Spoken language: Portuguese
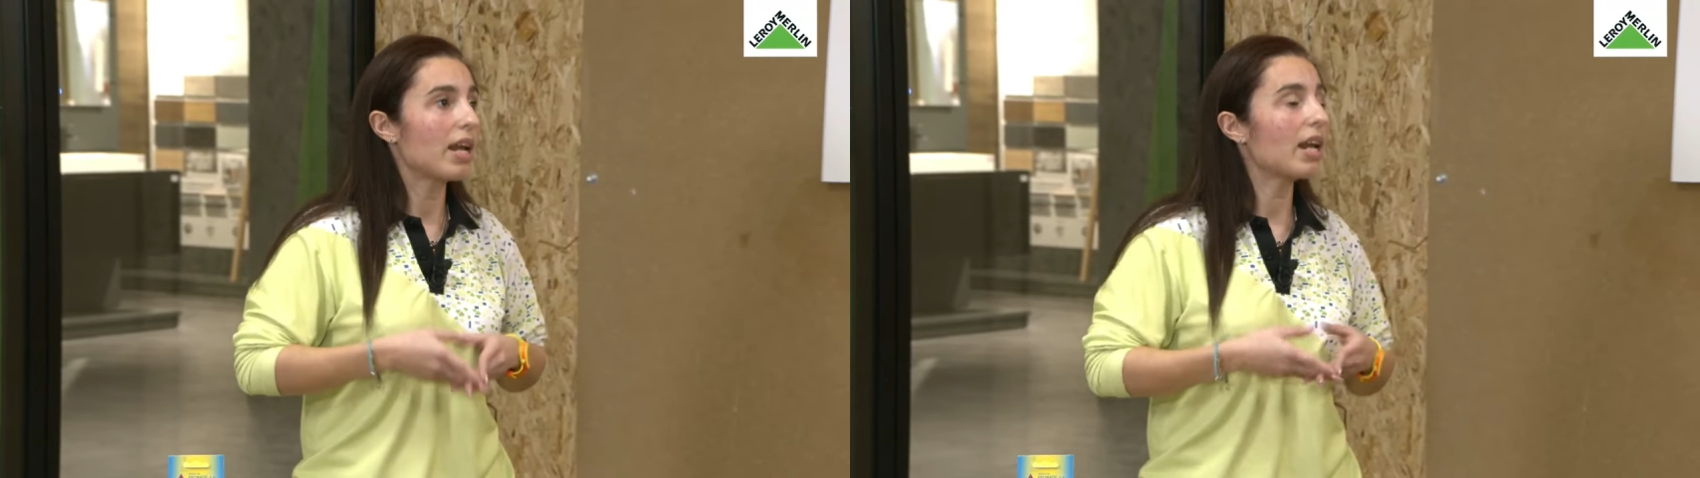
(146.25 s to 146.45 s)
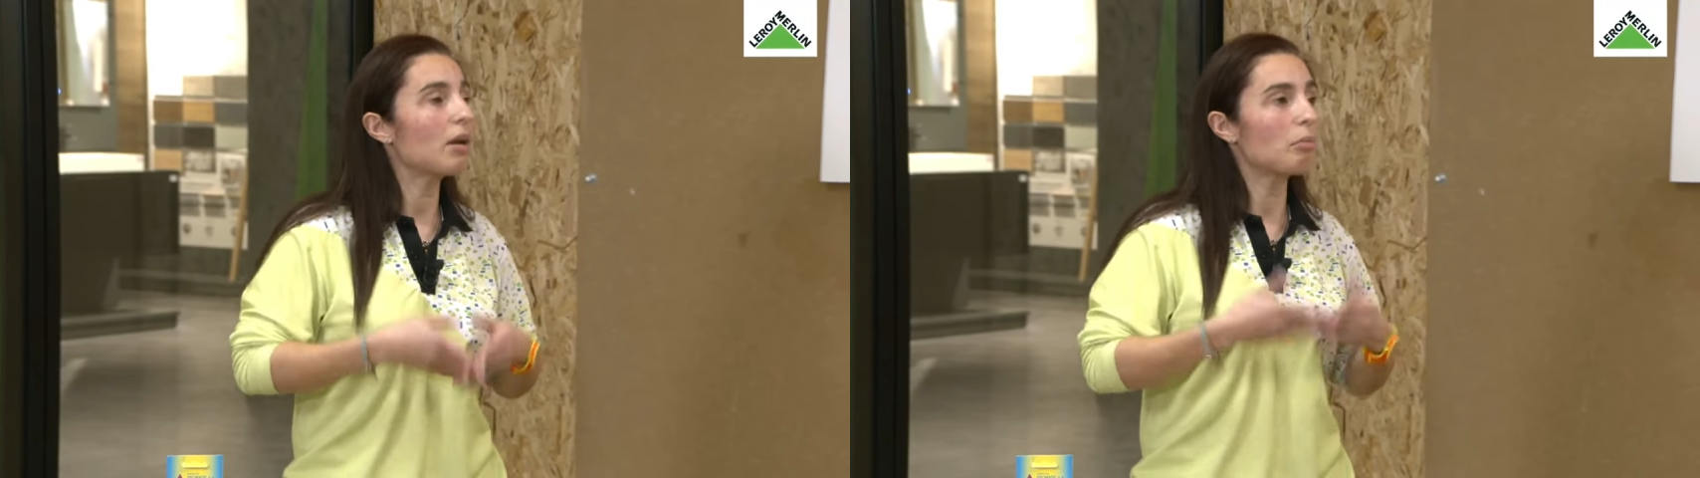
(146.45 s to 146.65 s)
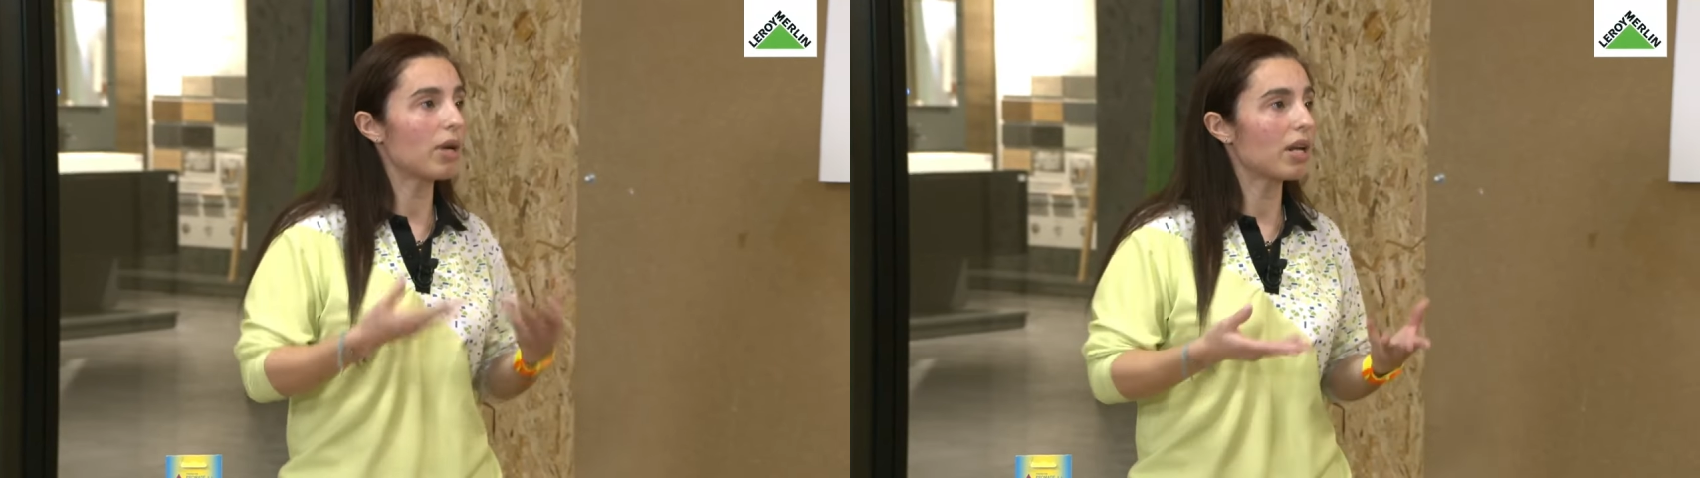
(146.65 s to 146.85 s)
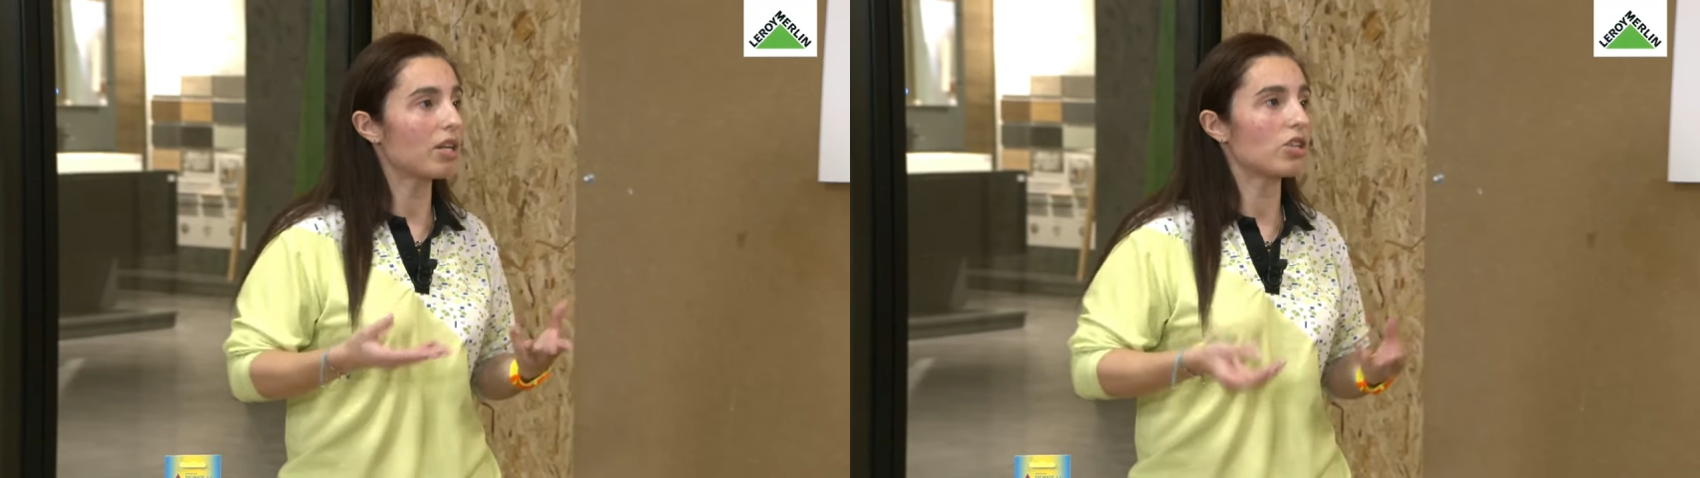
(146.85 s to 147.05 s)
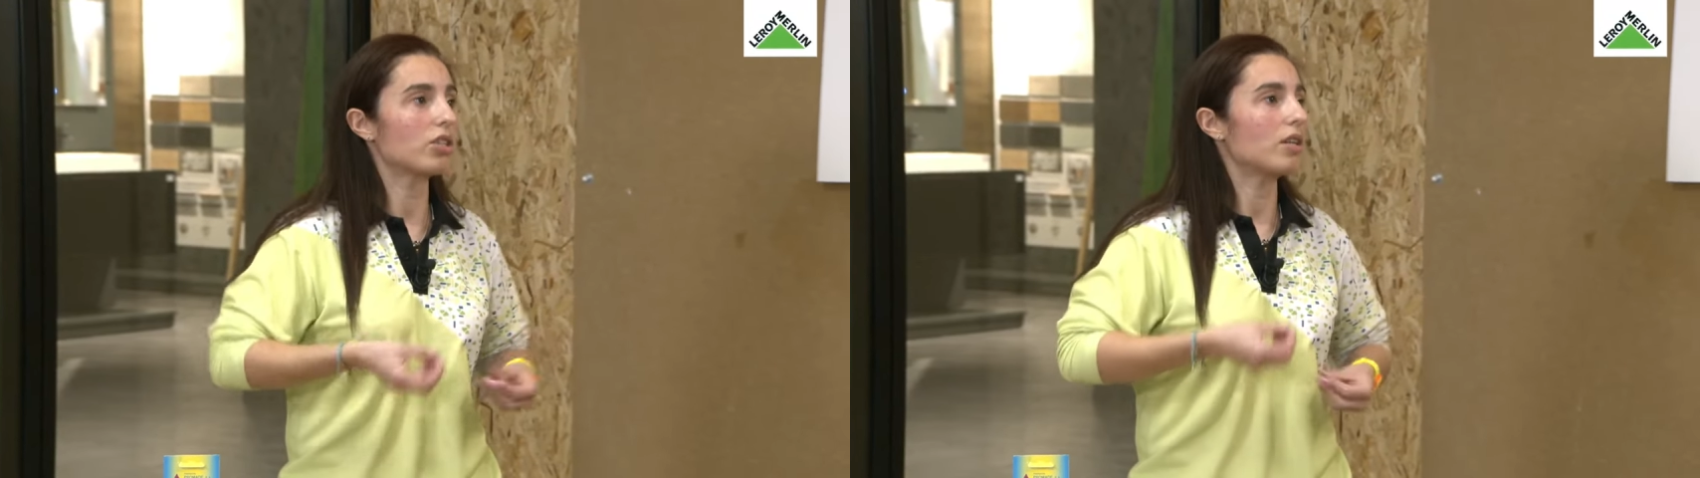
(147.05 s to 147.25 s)
é
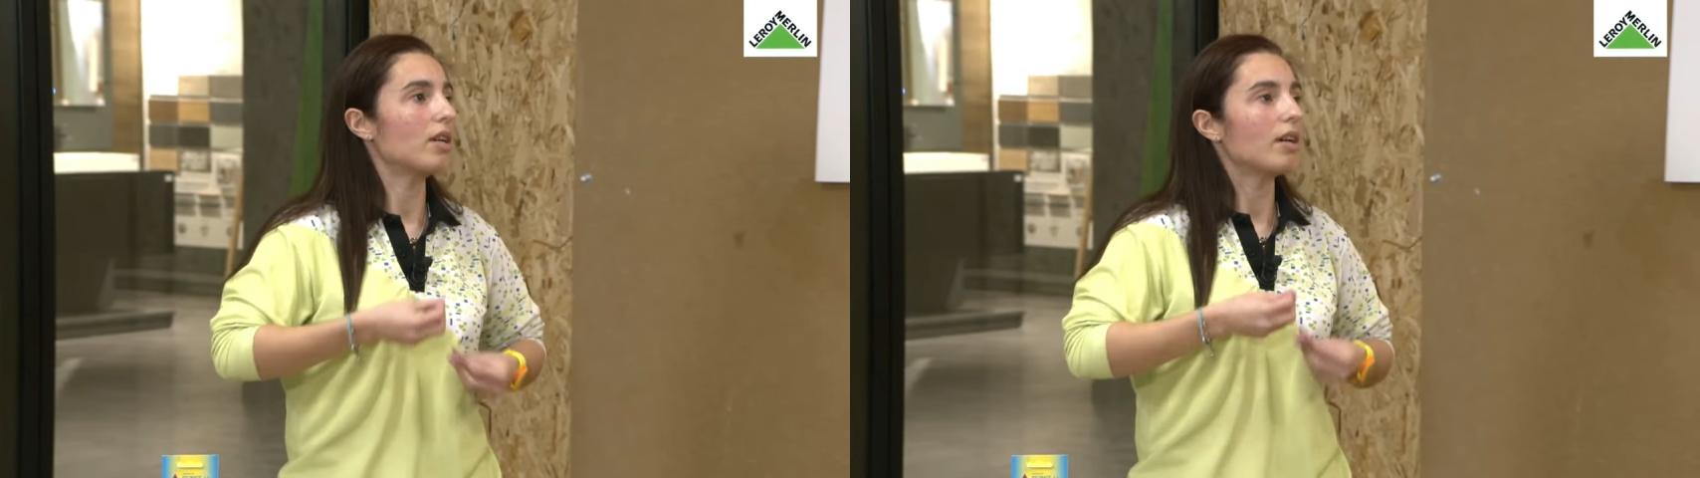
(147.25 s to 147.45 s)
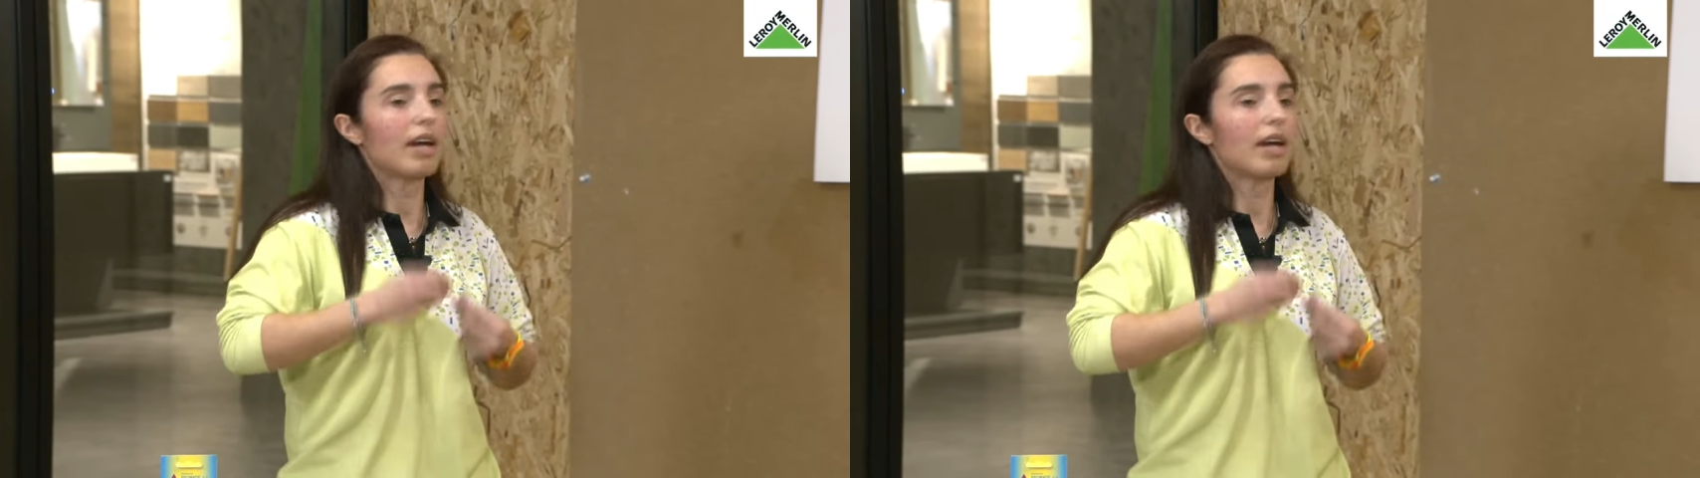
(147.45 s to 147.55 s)
apenas